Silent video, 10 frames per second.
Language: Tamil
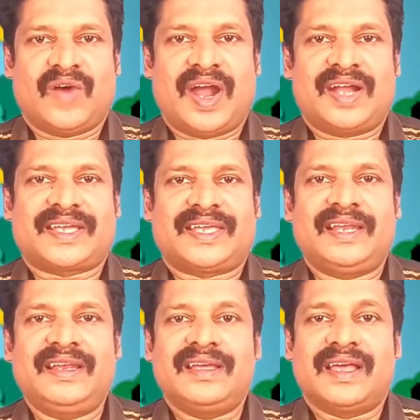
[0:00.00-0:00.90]

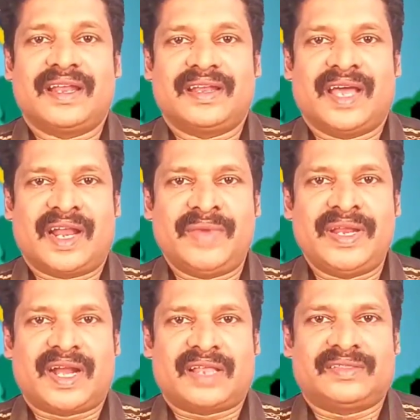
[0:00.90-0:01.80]
வாழ்க்கையில்
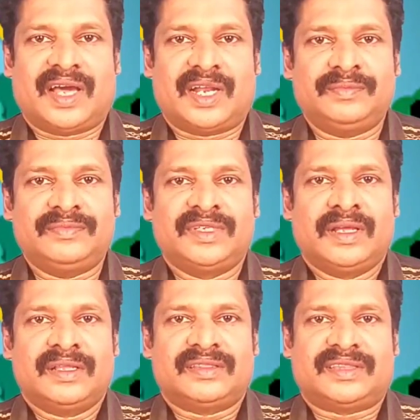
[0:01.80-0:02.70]
நன்மை நடந்தாலும்
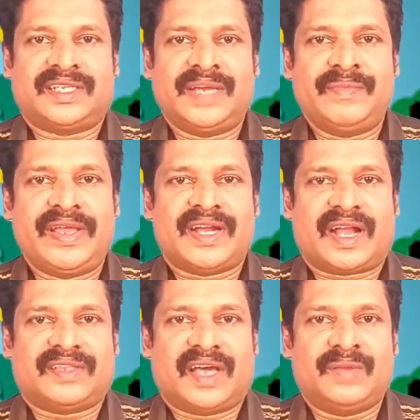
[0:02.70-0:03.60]
தீமை
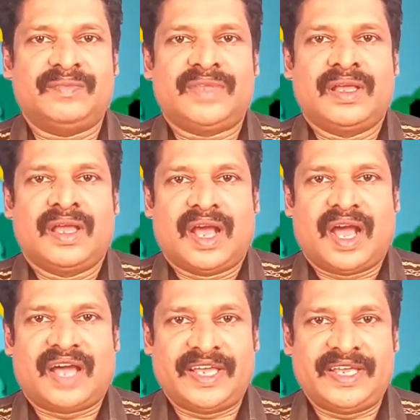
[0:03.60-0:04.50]
நடந்தாலும்
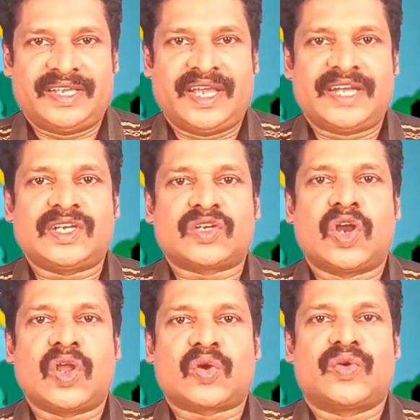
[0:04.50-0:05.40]
அதை
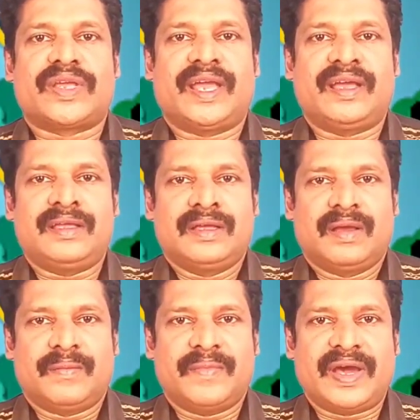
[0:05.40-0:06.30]
ஏற்றுக்கொள்ளக்கூடிய
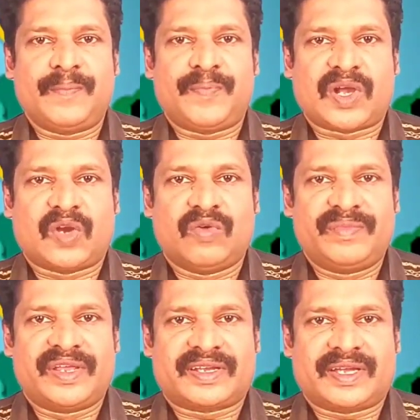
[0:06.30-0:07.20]

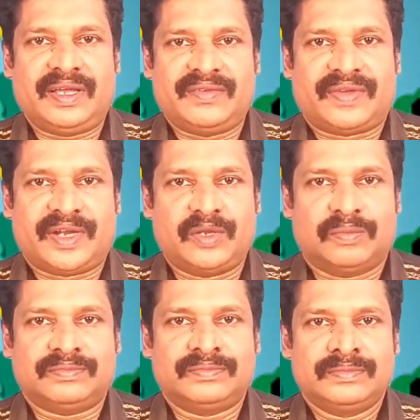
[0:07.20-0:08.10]
மனப்பக்குவம் இருக்க
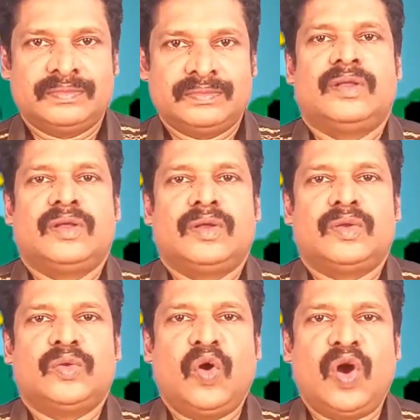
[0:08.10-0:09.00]
வேண்டும்
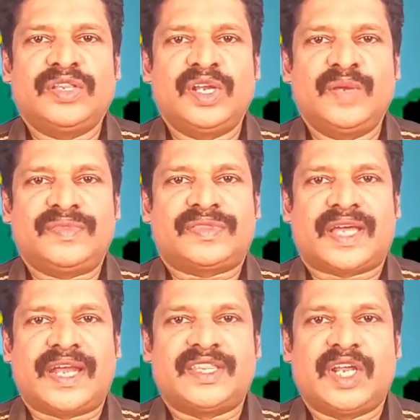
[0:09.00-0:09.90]
நோதலும்
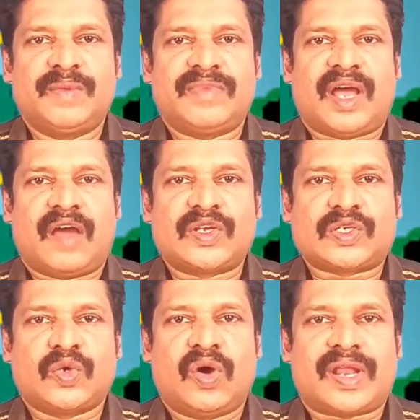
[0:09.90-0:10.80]
தனிதலும்
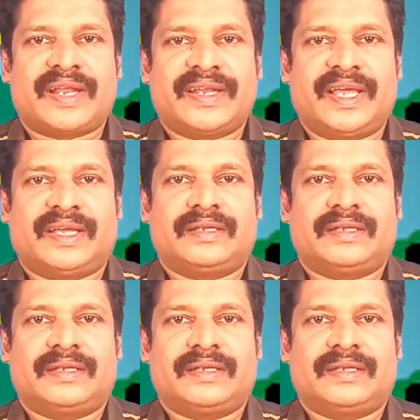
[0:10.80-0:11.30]
அவற்றோர் அன்ன